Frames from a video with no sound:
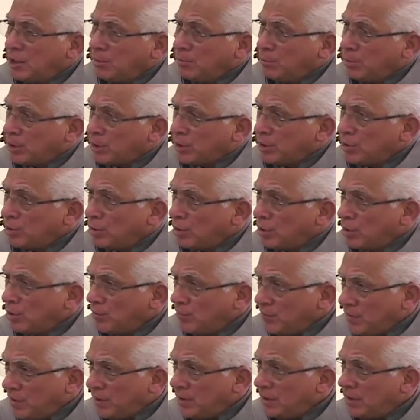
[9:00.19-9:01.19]
porque yo lo
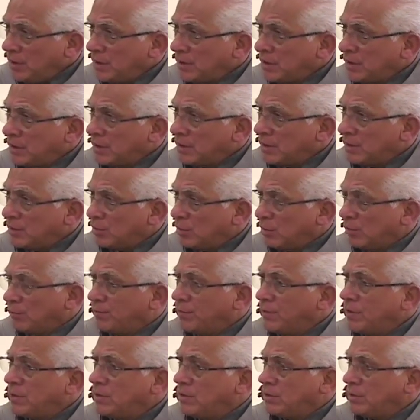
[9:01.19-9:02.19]
vi en,
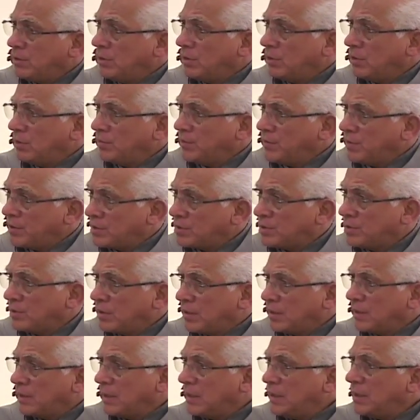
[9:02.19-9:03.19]
Golfito, lo vi en
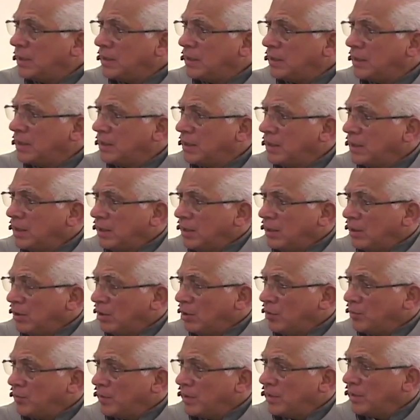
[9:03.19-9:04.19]
Ciudad Neily,
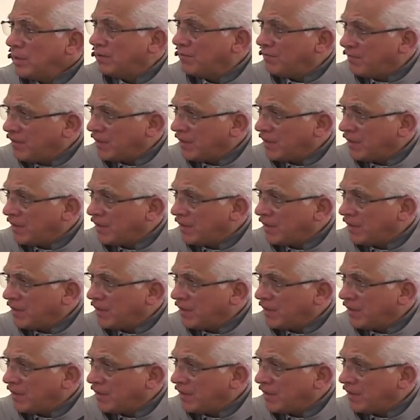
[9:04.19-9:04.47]
lo vi en las